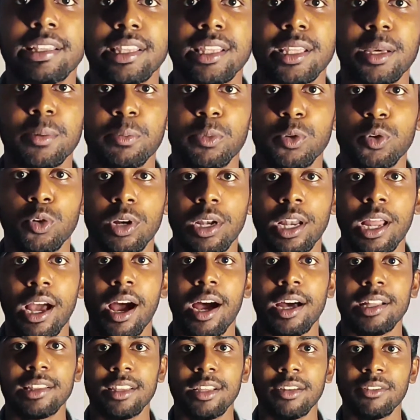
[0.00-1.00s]
இந்த புக்கில்
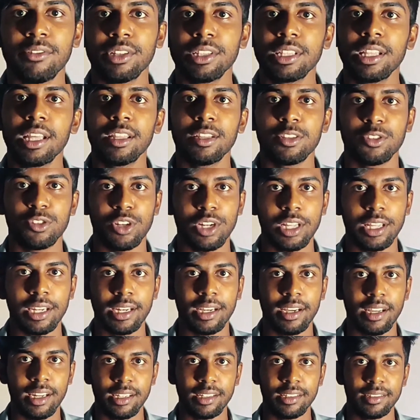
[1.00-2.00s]
ஆத்தர் வந்து அதை
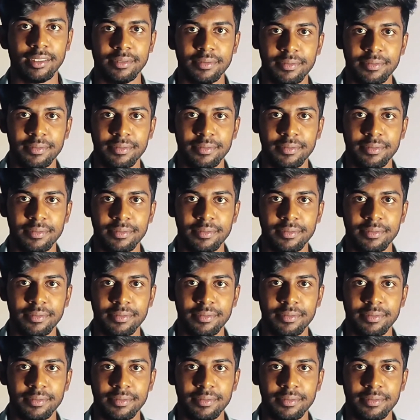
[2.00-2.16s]
சொல்லியிருக்காரு